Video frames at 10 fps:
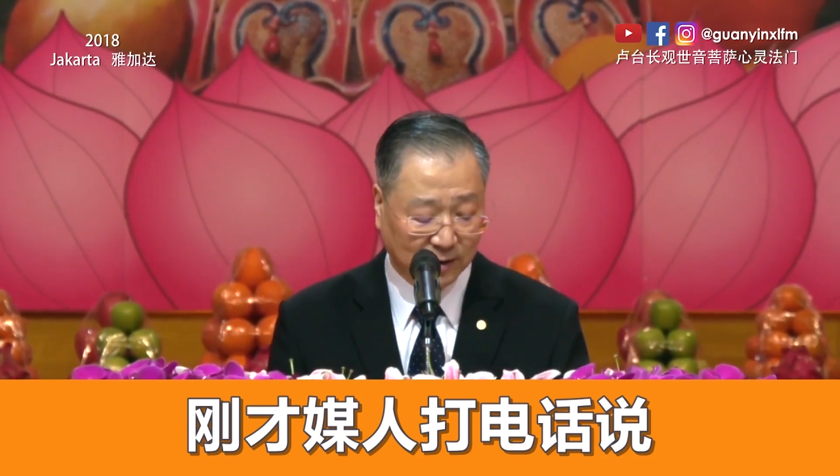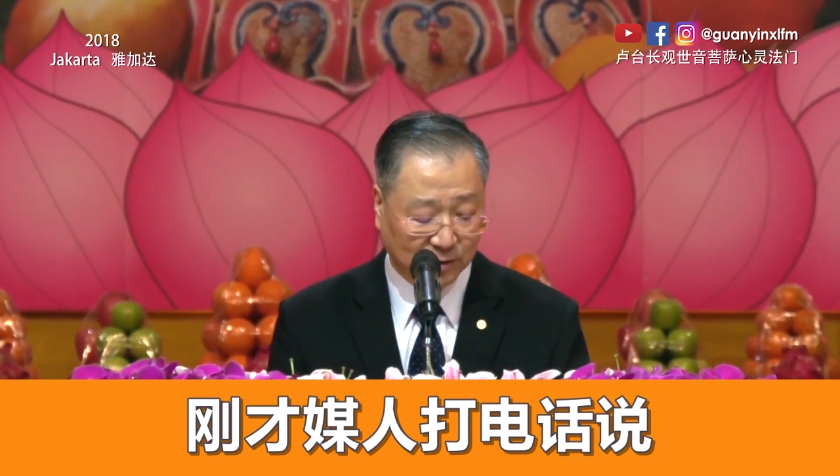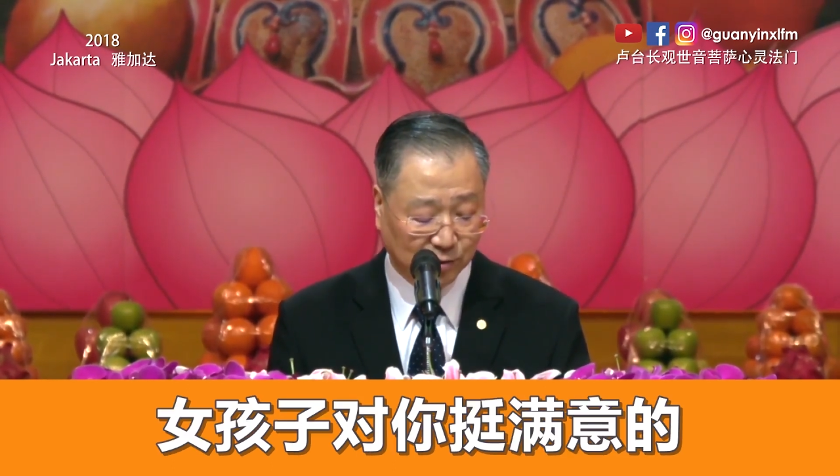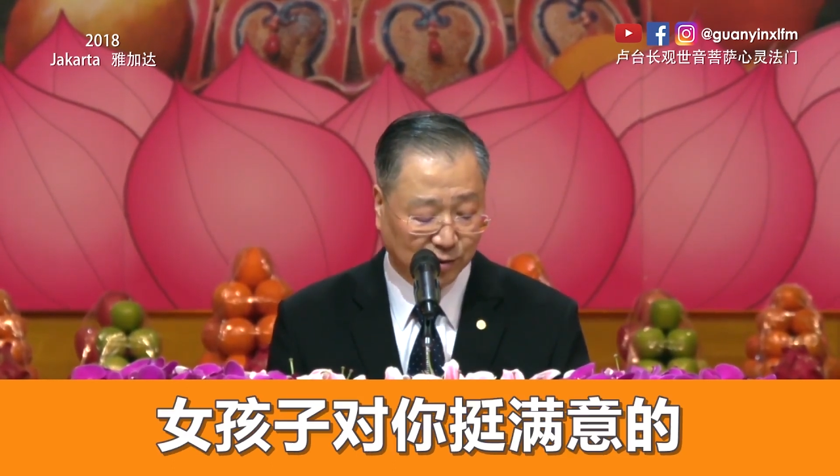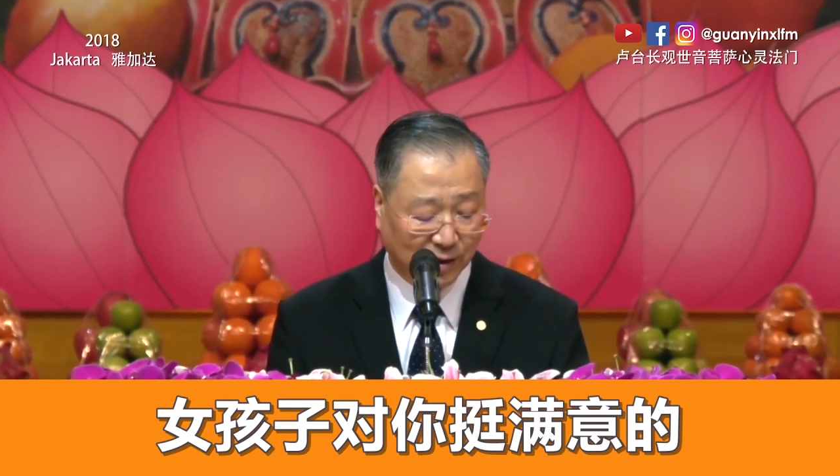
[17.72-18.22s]

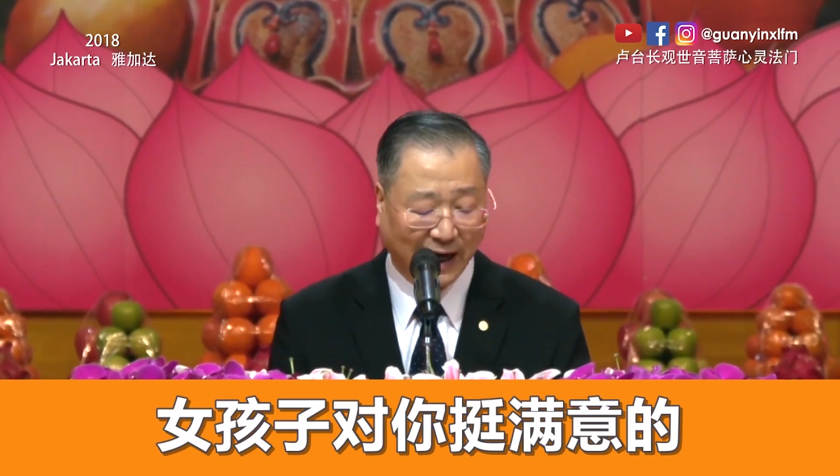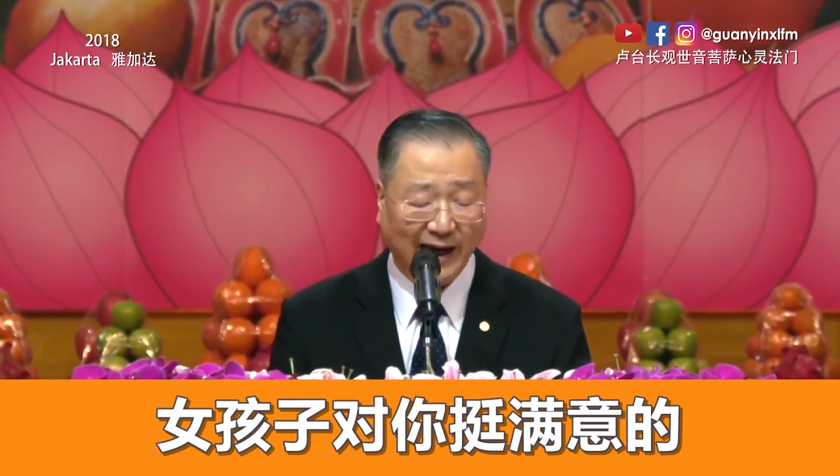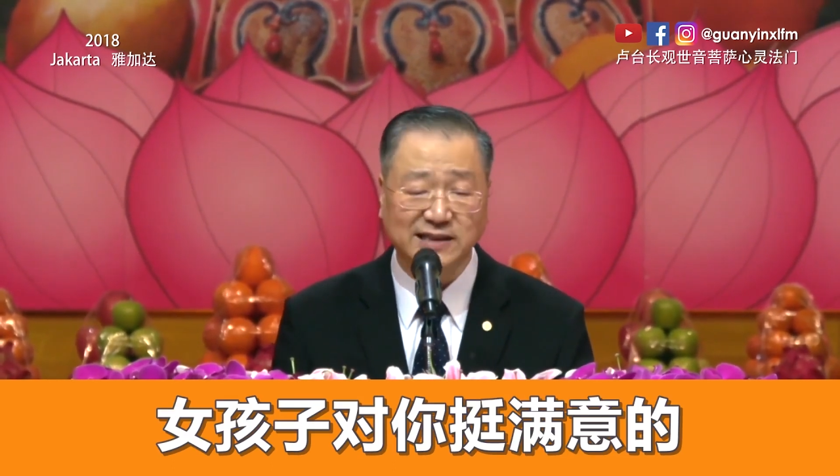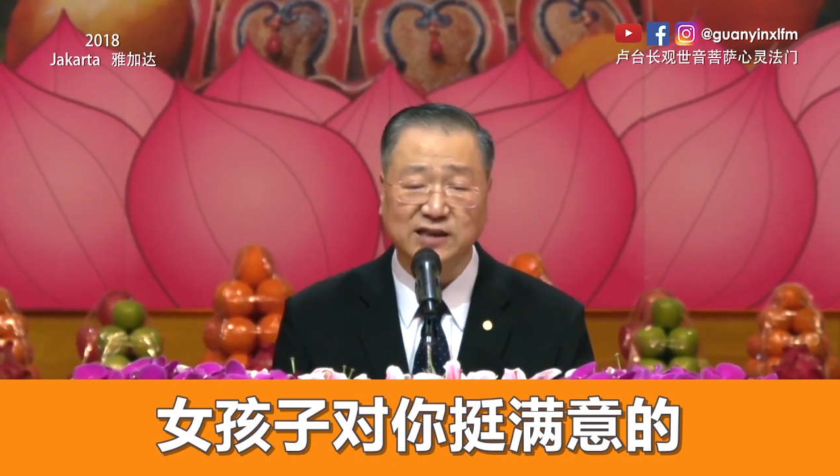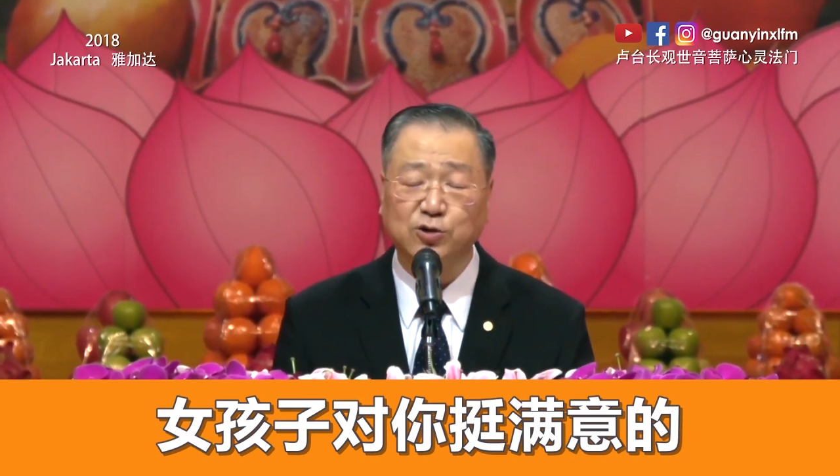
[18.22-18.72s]
女
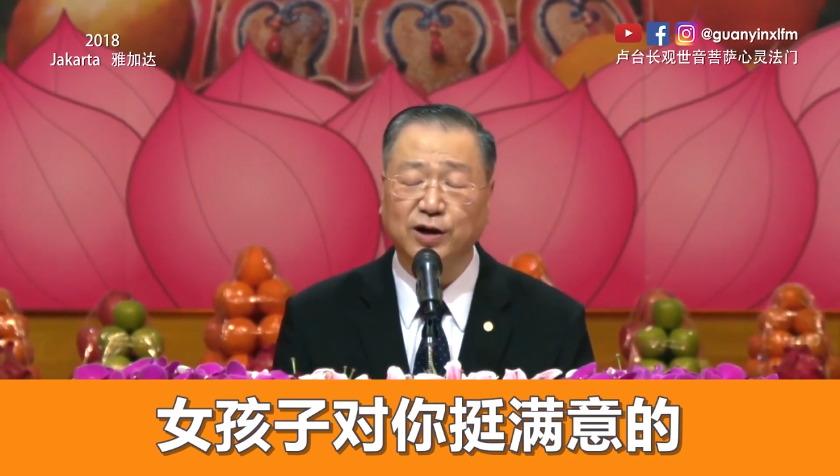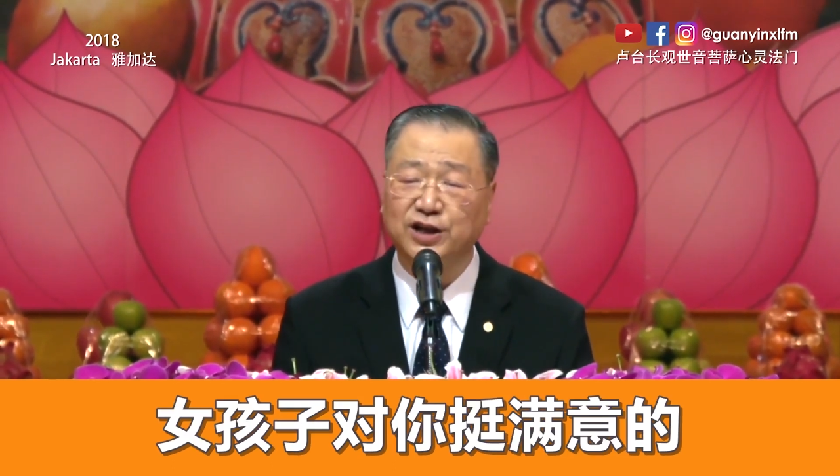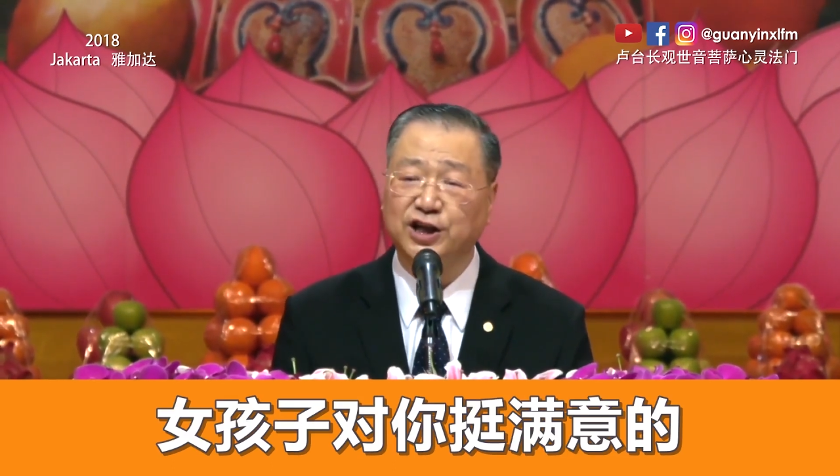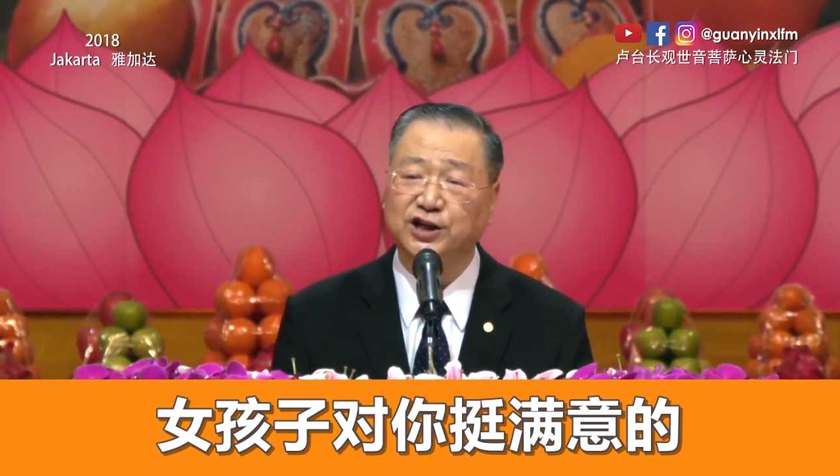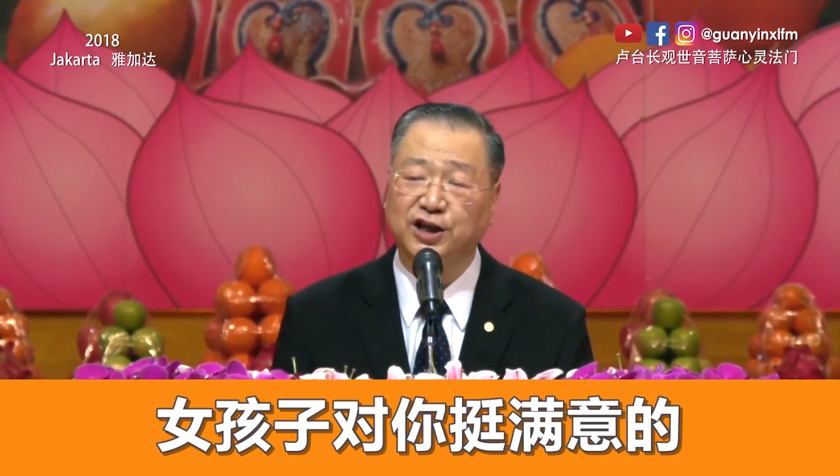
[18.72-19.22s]
孩子对
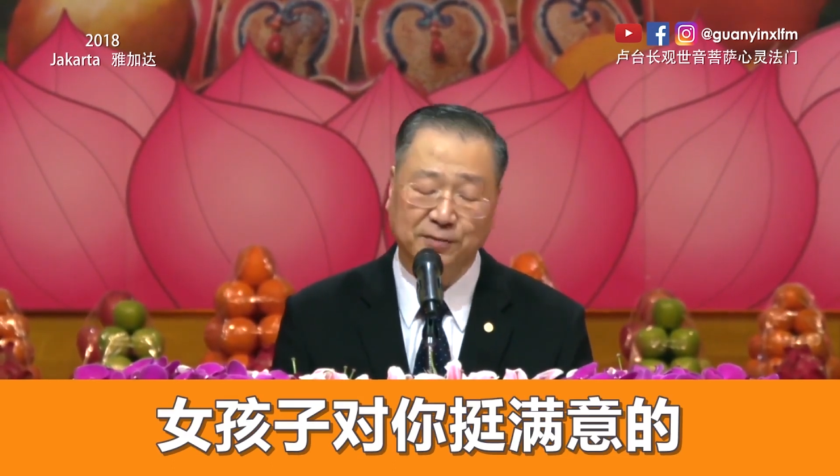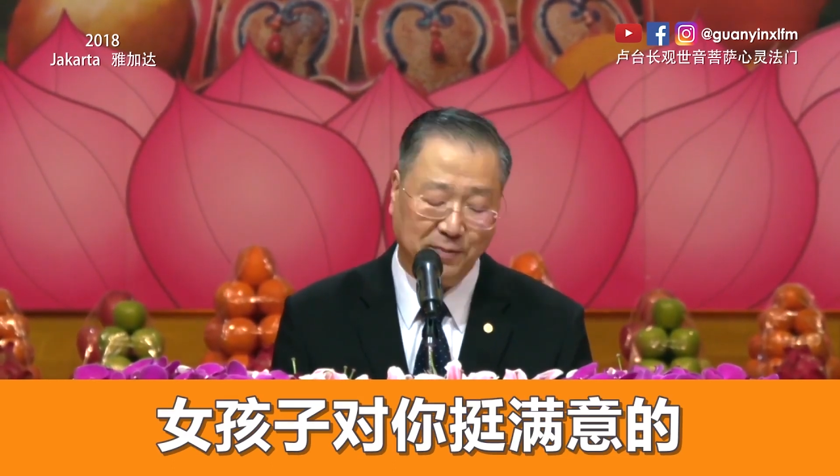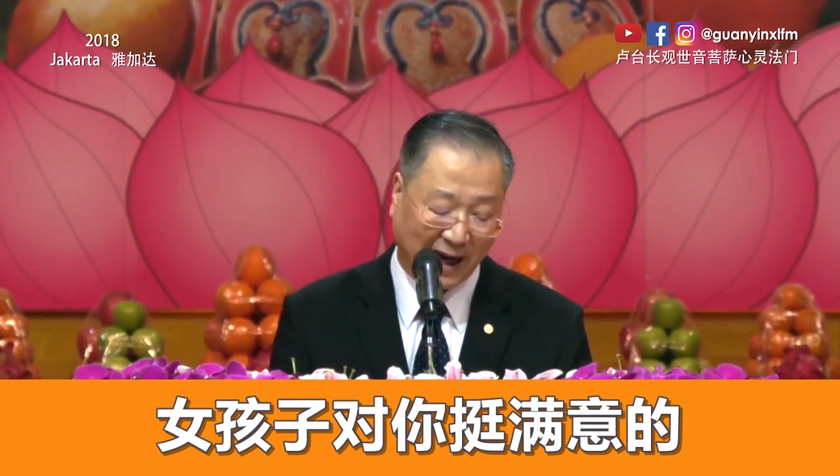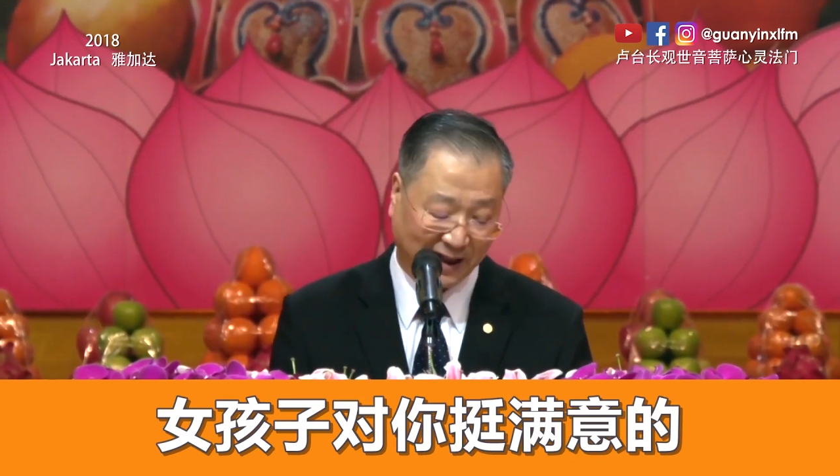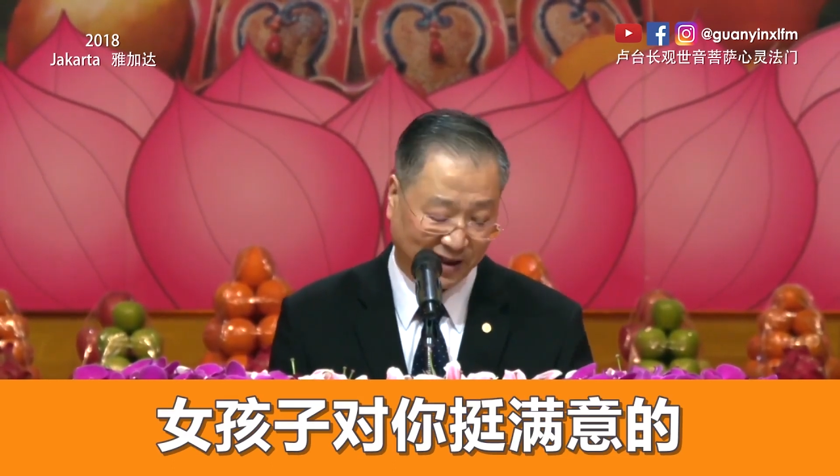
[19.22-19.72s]
你挺
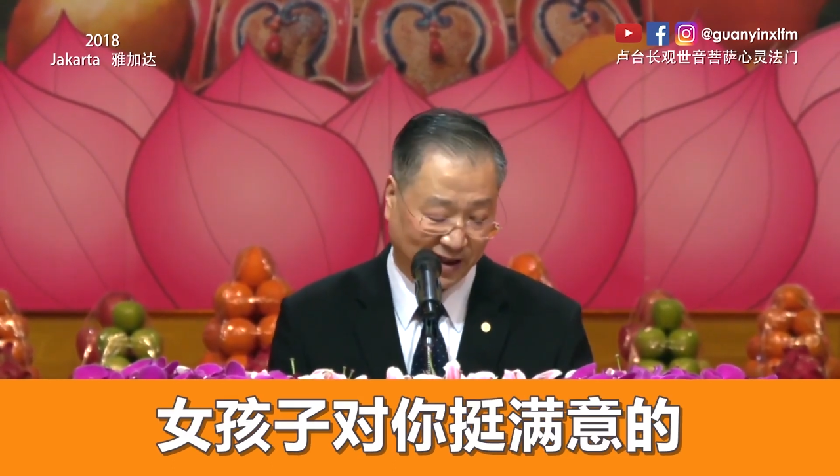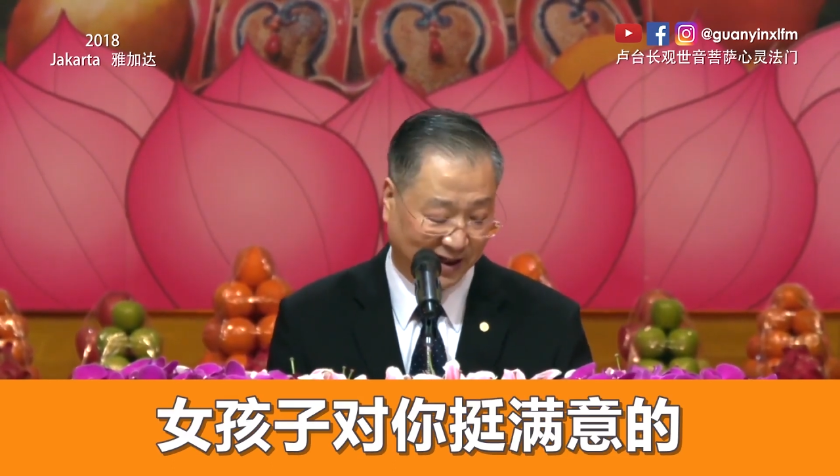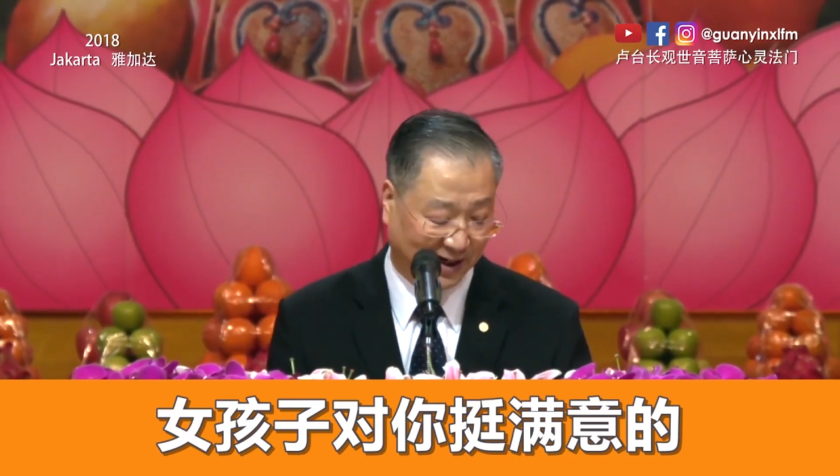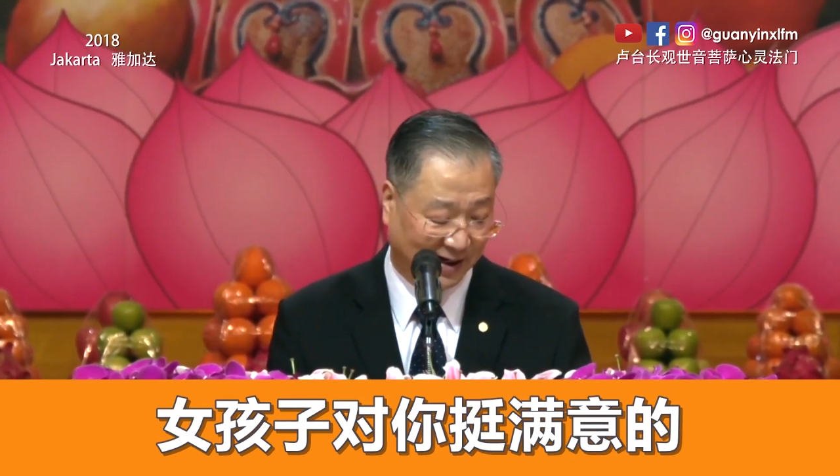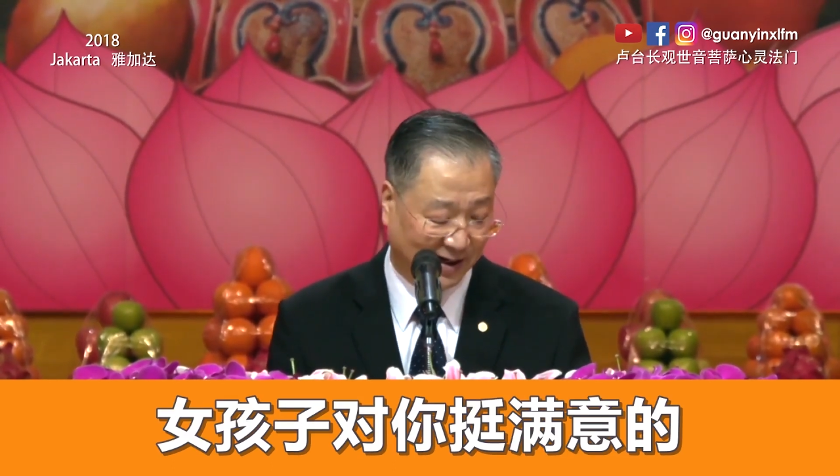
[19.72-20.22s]
满意
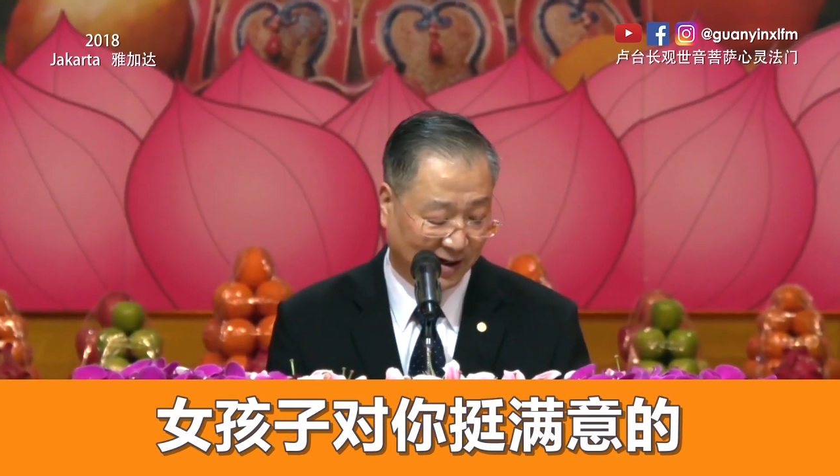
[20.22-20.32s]
的，